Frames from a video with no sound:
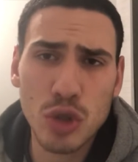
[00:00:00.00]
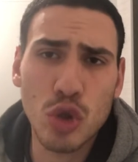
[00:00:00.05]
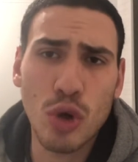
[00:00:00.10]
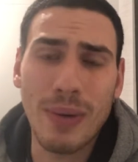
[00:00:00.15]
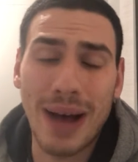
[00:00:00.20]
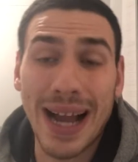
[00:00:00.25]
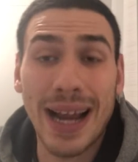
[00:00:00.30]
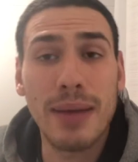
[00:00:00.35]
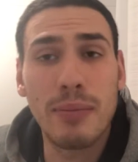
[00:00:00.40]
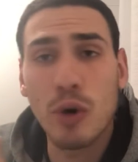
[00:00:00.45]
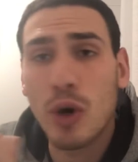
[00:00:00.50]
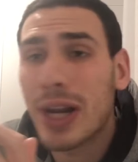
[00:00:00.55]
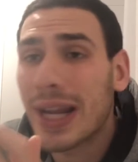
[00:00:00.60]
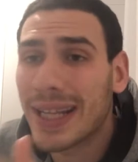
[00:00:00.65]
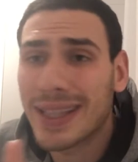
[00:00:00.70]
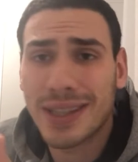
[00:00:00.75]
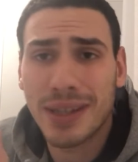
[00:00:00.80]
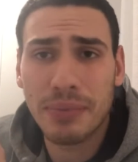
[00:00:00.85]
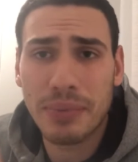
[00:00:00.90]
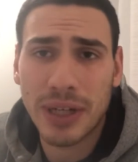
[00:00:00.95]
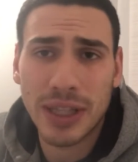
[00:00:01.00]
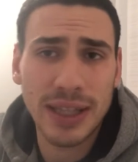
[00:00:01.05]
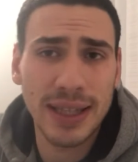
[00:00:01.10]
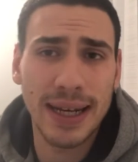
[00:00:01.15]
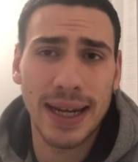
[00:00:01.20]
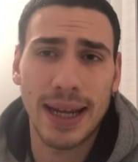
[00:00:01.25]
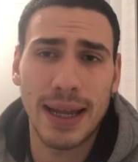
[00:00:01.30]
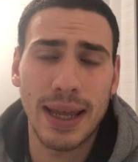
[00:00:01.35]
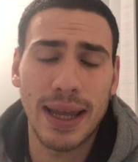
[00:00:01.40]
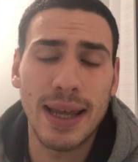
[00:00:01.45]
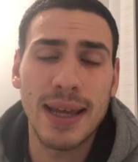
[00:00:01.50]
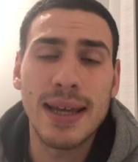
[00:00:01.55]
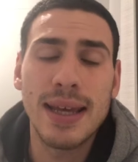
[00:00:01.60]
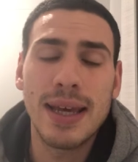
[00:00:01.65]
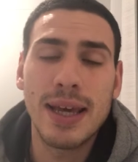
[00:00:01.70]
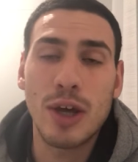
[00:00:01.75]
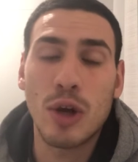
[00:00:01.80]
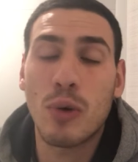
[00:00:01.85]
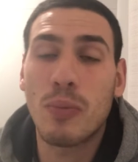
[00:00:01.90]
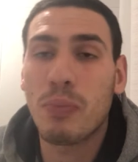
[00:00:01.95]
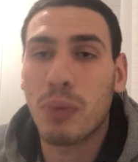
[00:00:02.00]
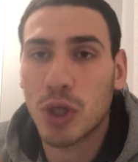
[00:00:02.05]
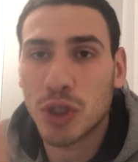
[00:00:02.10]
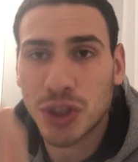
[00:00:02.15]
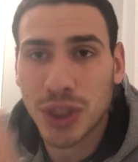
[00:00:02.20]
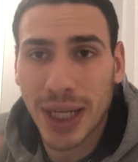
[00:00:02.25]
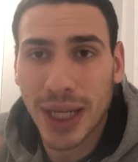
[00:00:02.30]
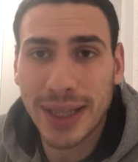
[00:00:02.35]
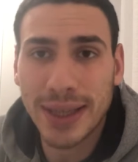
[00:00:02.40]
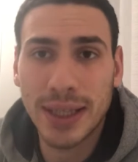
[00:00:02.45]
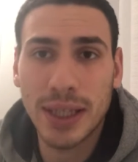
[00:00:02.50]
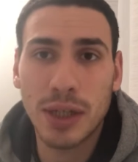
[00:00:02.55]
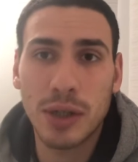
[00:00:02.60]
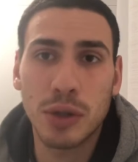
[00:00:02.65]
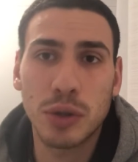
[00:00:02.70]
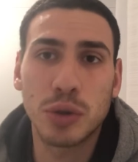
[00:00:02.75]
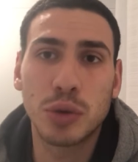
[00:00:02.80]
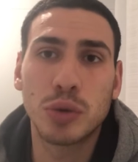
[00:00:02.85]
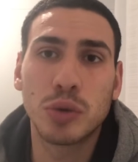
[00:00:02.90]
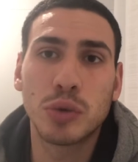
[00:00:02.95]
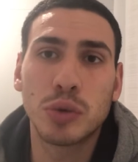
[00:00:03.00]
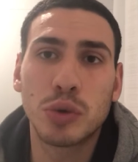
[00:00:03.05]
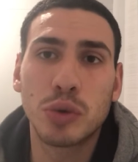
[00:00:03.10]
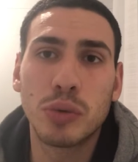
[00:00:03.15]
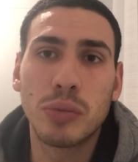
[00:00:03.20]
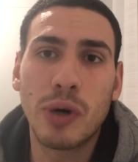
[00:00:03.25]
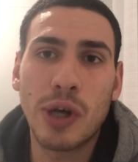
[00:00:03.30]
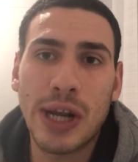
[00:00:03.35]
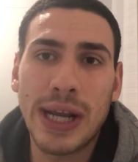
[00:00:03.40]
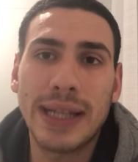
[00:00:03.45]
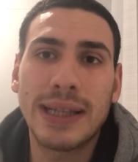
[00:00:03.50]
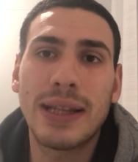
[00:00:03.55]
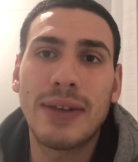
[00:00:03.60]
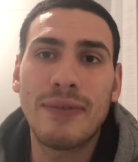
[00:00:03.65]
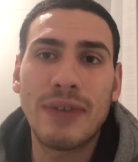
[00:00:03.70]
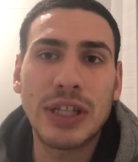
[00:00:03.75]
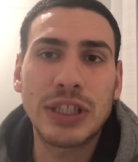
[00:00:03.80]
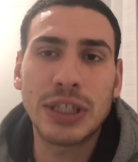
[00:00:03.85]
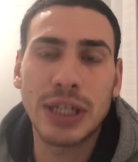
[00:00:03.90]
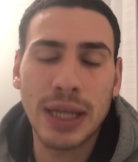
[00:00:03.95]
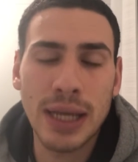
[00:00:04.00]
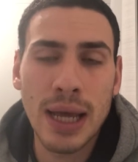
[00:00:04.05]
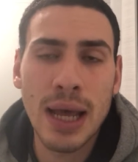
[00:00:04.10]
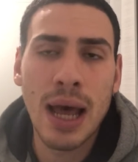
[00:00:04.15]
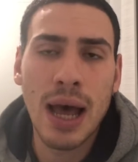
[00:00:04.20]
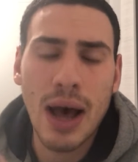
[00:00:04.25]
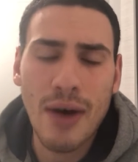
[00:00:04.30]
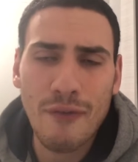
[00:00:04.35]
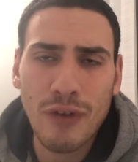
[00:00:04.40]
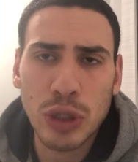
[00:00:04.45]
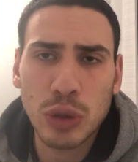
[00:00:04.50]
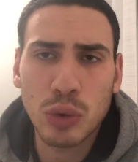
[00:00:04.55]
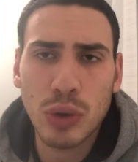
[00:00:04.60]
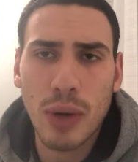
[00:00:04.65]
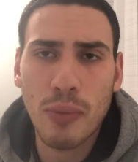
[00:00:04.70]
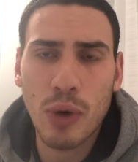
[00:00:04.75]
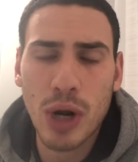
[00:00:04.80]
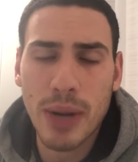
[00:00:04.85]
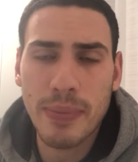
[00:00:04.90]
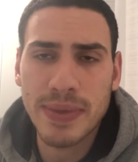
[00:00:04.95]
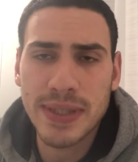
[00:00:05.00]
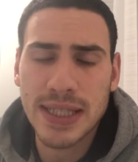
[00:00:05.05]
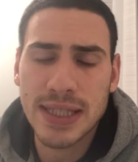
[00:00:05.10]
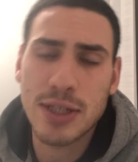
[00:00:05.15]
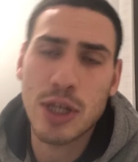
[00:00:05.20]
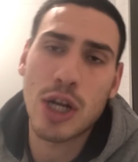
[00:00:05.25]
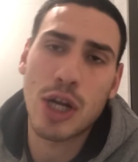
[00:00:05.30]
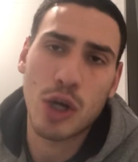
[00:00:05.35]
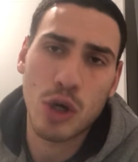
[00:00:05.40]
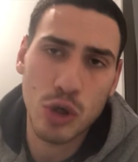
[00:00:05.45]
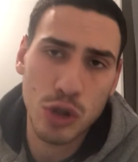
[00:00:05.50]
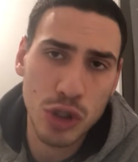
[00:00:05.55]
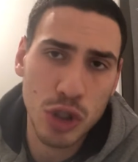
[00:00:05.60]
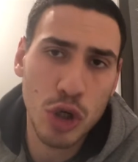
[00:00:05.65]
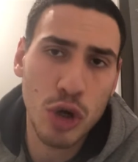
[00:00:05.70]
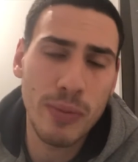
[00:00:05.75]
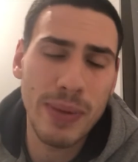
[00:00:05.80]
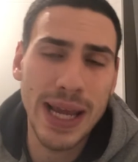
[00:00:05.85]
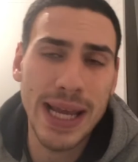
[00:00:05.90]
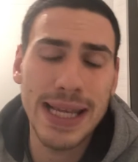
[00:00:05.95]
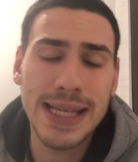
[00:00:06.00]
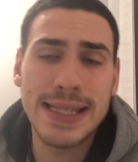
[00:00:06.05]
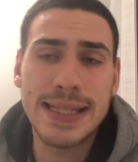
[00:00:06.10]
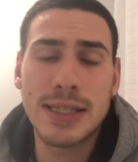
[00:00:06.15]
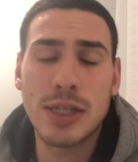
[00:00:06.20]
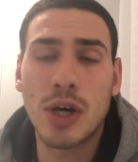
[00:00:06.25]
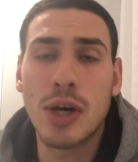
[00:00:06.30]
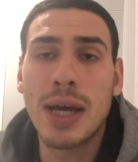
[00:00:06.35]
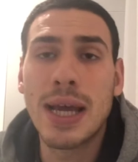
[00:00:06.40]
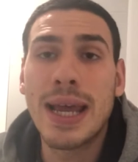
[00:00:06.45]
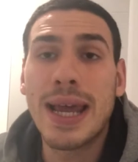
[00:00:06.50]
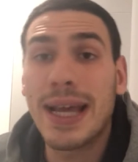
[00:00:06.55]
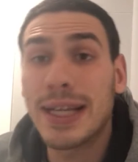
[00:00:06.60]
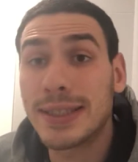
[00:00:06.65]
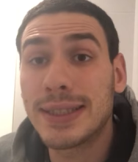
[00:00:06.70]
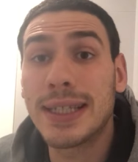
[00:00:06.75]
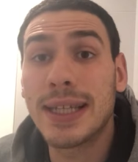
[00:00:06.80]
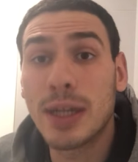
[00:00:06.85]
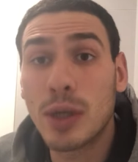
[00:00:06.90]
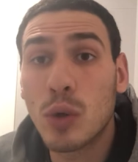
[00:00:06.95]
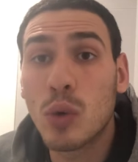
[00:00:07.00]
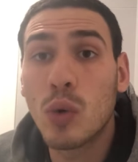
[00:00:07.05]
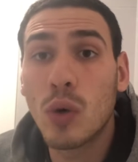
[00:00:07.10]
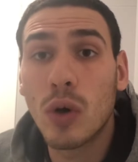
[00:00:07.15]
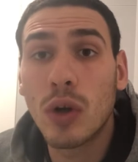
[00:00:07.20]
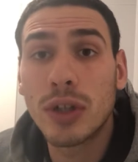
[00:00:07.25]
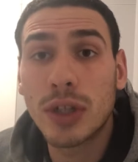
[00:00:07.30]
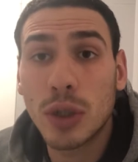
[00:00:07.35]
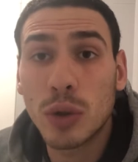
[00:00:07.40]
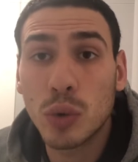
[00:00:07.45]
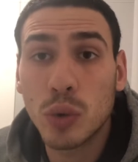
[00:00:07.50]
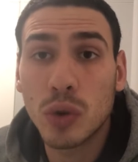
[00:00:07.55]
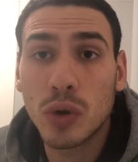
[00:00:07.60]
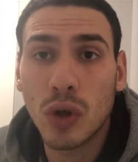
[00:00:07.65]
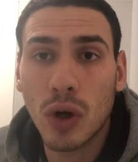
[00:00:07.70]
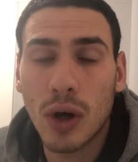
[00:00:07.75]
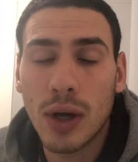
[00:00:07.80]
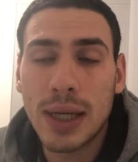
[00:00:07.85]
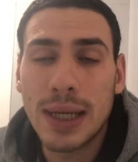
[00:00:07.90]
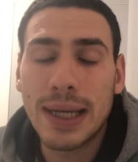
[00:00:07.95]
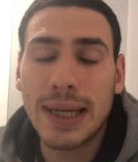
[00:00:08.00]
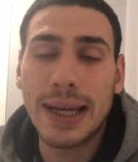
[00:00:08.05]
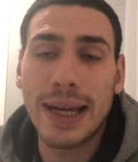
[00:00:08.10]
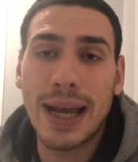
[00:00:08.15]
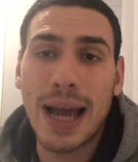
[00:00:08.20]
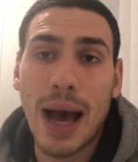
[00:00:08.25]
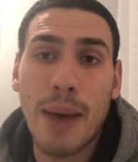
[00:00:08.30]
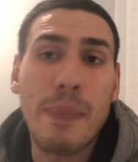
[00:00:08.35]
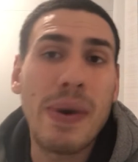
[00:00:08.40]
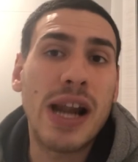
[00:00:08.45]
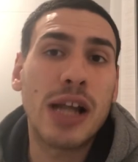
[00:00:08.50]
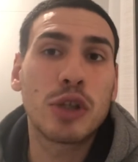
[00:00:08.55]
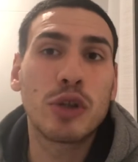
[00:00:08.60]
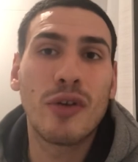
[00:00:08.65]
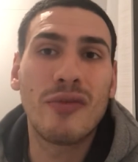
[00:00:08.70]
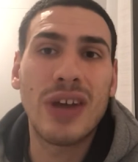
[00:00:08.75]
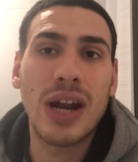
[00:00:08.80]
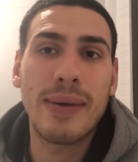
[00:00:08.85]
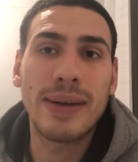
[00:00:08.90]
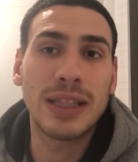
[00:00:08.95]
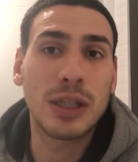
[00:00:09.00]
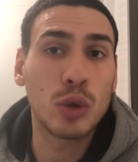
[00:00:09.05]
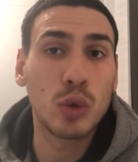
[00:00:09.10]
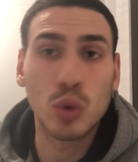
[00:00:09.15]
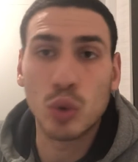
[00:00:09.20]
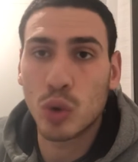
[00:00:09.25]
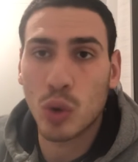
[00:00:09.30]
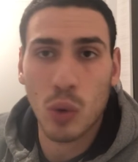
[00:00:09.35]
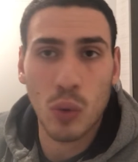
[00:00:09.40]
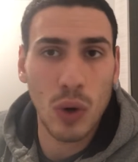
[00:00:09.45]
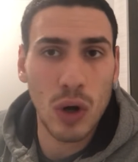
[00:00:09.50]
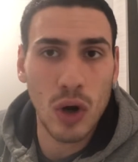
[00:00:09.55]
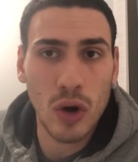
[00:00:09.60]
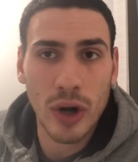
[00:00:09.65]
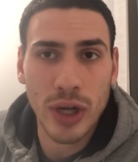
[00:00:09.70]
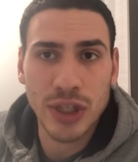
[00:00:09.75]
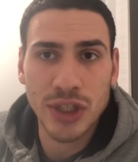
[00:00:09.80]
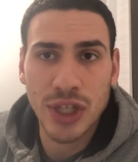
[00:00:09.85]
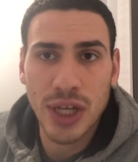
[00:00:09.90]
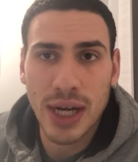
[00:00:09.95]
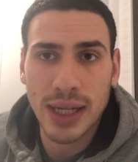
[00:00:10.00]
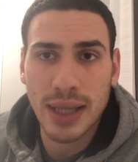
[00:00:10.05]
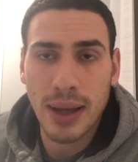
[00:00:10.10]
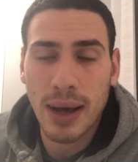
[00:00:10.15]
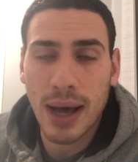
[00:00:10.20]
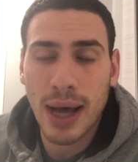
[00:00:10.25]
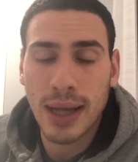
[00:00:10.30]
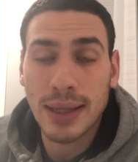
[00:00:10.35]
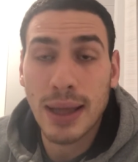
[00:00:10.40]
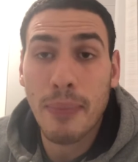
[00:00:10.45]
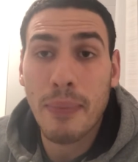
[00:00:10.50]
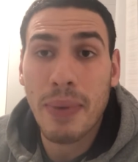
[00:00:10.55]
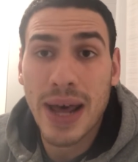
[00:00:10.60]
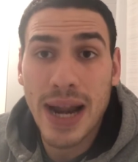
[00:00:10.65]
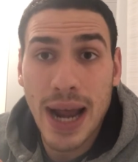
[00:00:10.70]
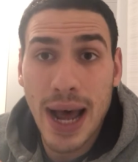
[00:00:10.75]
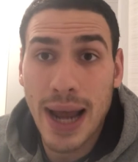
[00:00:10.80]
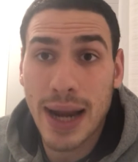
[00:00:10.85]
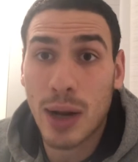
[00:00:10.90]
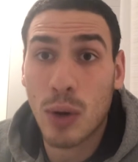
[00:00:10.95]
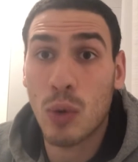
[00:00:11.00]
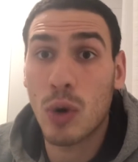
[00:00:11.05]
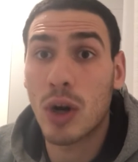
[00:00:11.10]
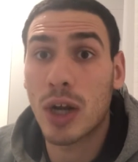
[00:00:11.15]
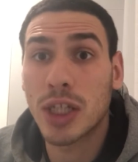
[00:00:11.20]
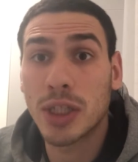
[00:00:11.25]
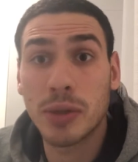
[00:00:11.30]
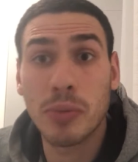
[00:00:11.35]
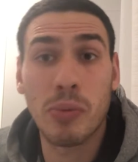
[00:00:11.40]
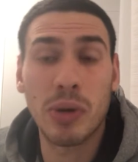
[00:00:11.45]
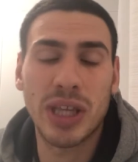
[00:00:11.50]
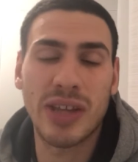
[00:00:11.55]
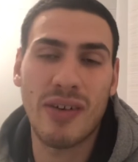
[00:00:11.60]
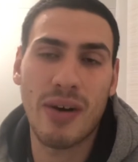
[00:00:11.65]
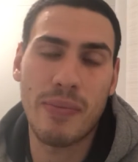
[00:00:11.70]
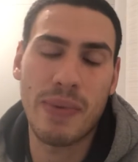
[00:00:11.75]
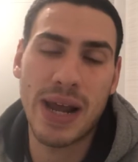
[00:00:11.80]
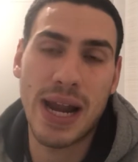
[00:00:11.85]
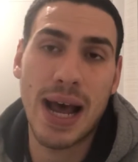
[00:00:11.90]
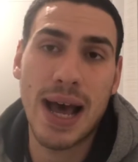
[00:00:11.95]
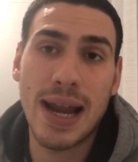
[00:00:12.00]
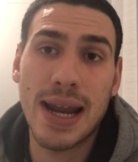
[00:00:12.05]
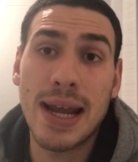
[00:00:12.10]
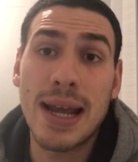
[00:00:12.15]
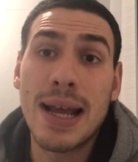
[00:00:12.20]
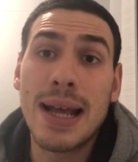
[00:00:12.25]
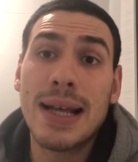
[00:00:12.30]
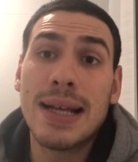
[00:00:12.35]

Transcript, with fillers: insomma anche Moretti per dire che ero un po' scettico su, su Moretti invece ha fatto una buona prestazione così come Izzo e Sirigu oltretutto eh, ha parato veramente tutto quello che c'era da, da, parare quello che si poteva parare